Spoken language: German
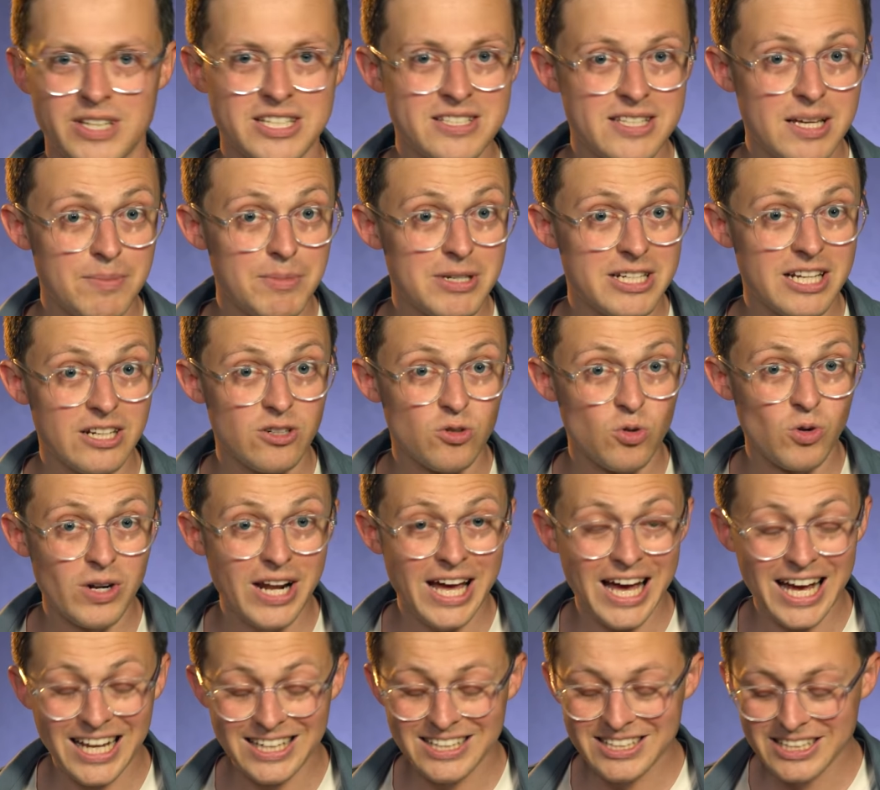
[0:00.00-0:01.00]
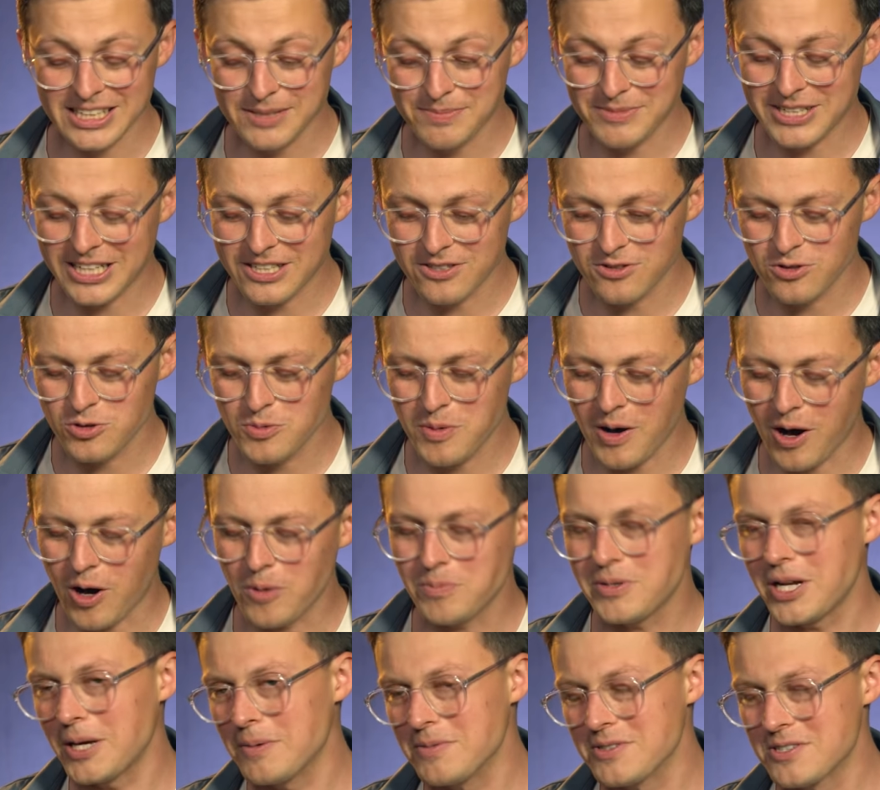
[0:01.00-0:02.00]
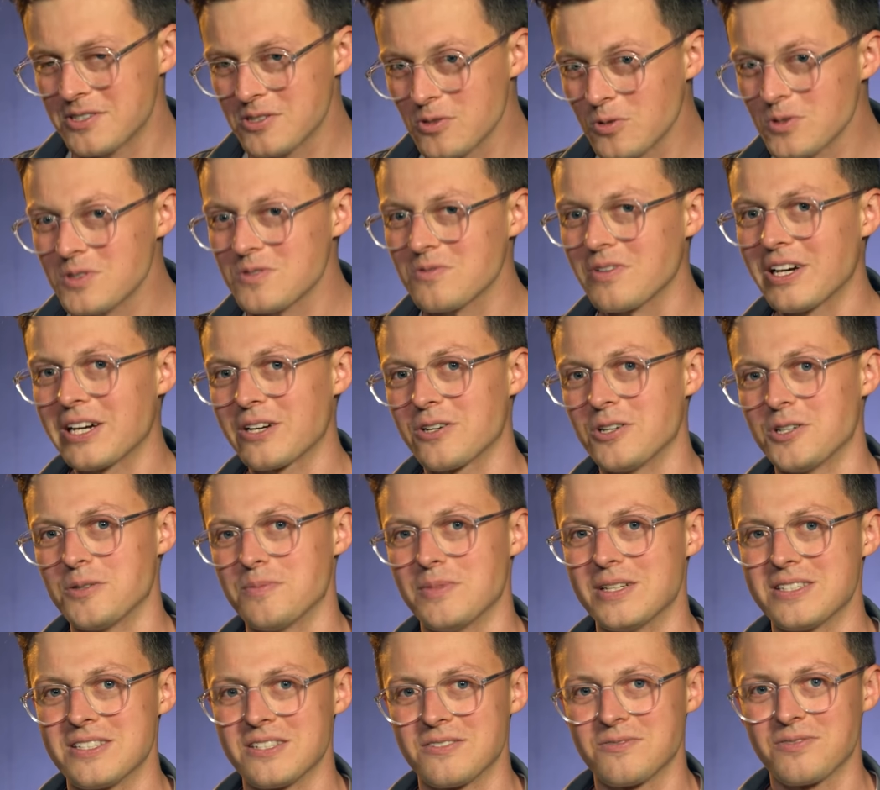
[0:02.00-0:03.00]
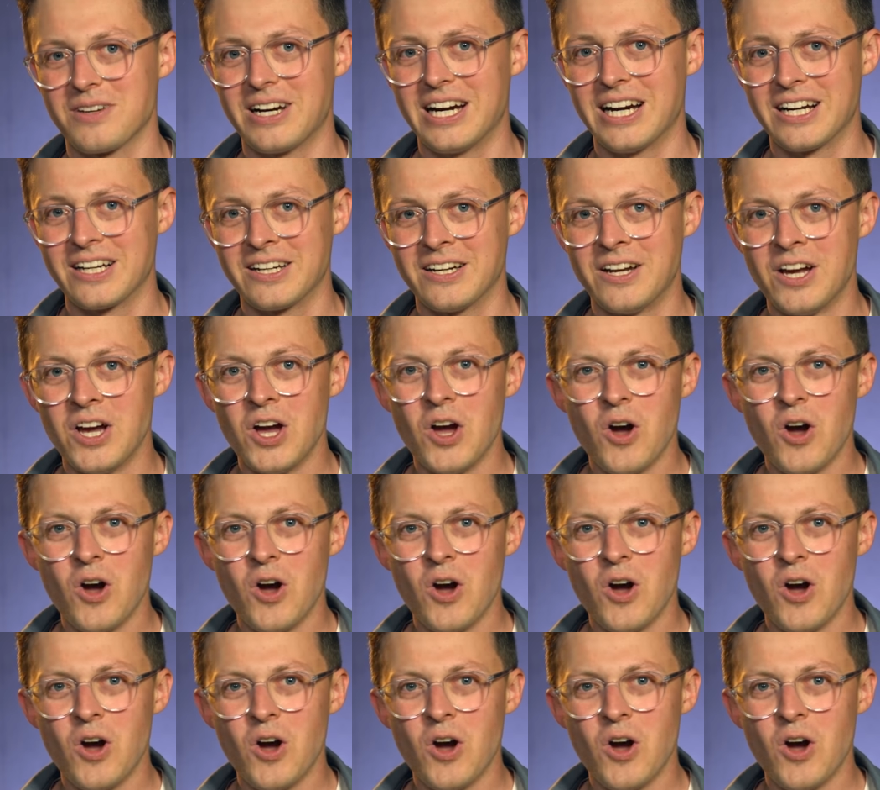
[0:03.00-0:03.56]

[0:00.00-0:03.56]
Ist der Methanolantrieb dann überhaupt emissionsfrei, könnte man sich fragen.